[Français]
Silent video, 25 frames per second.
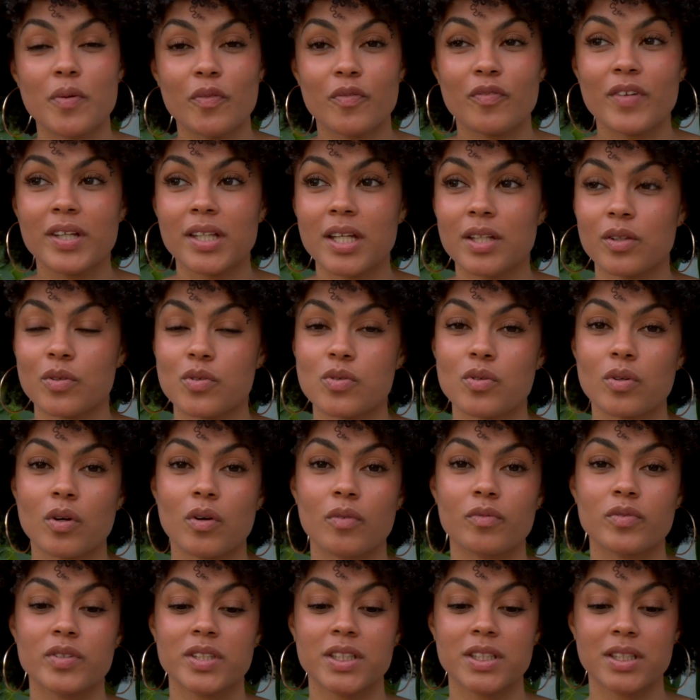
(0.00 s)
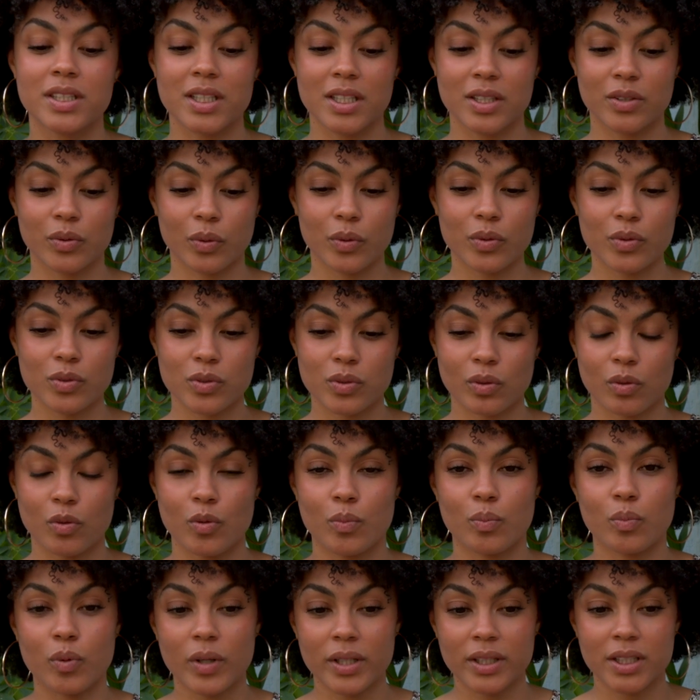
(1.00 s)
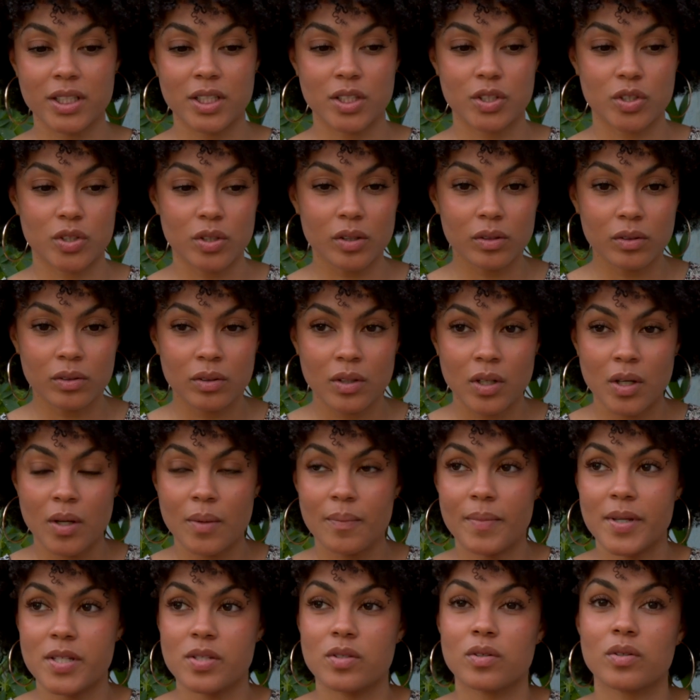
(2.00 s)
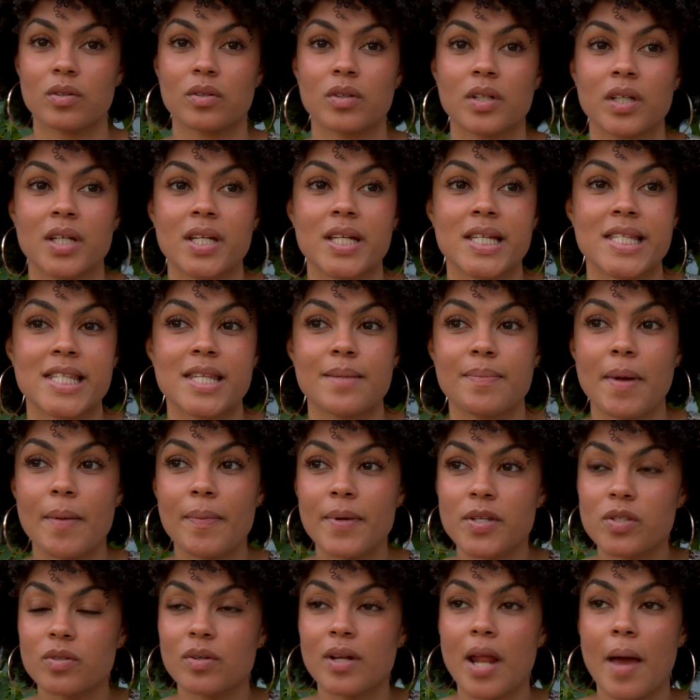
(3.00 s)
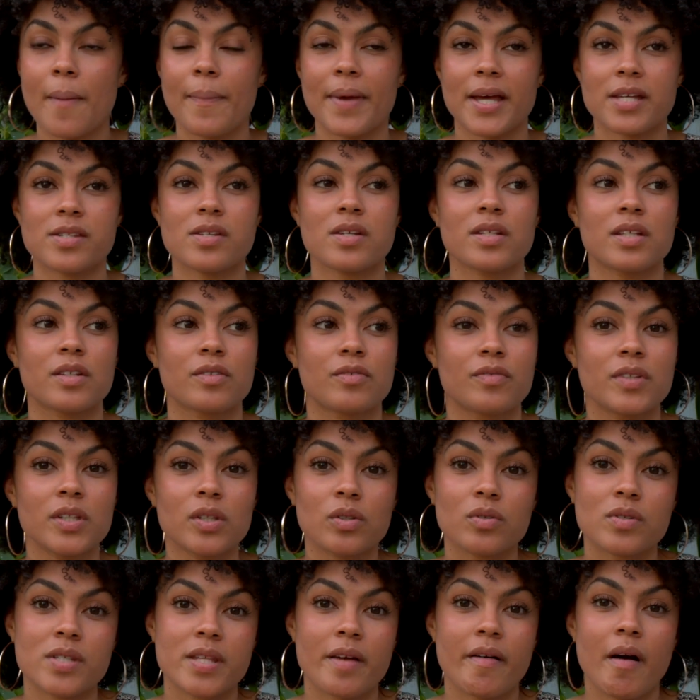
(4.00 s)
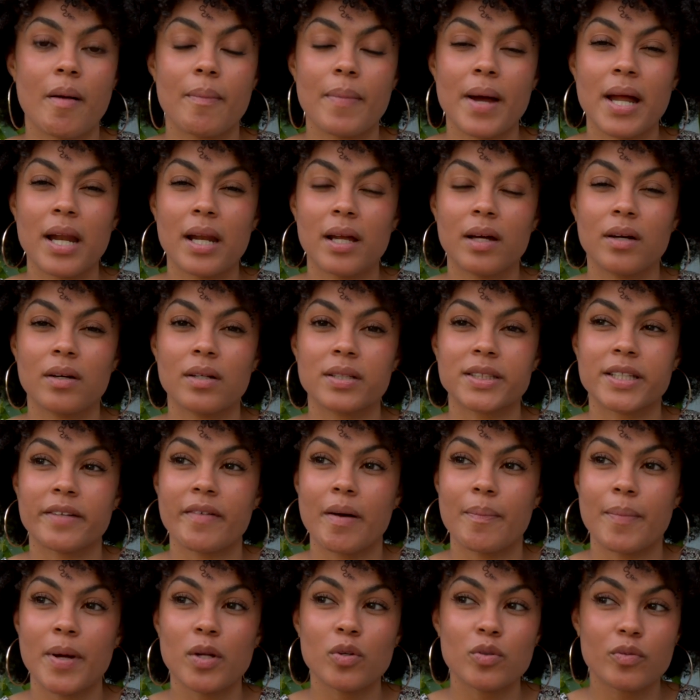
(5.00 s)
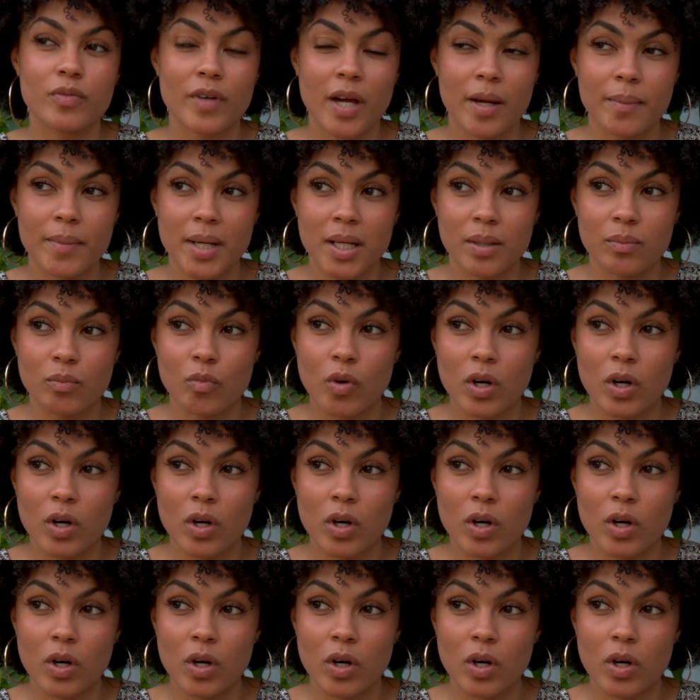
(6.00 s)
En faites attention quand vous dites des trucs sur le poids des gens, parce que c'est pas parce que la personne est fine que ça va pas, ça va pas lui faire mal.